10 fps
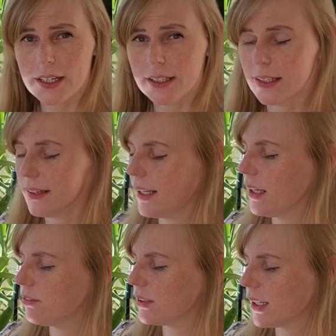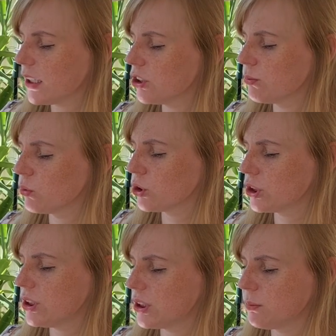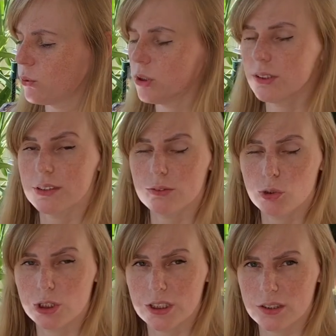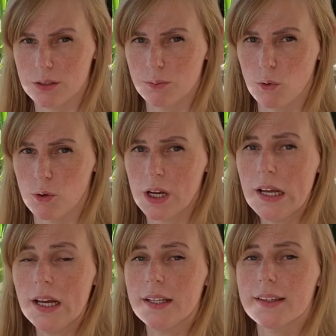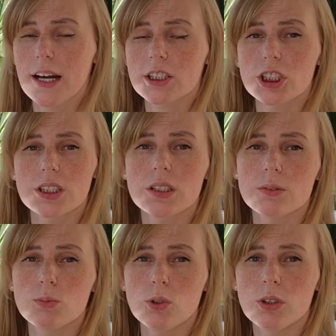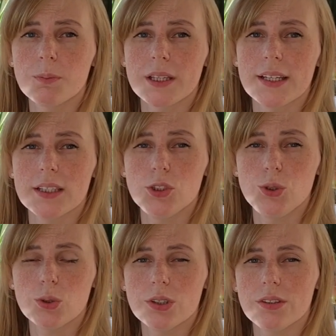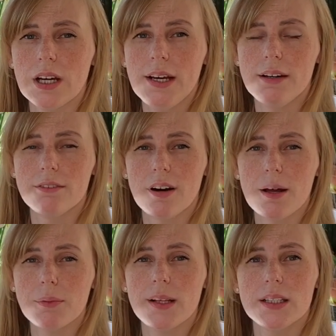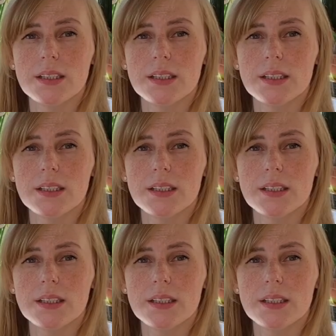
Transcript: орхидеи, вы также можете использовать вот этот мох. Также этот мох подойдет вам для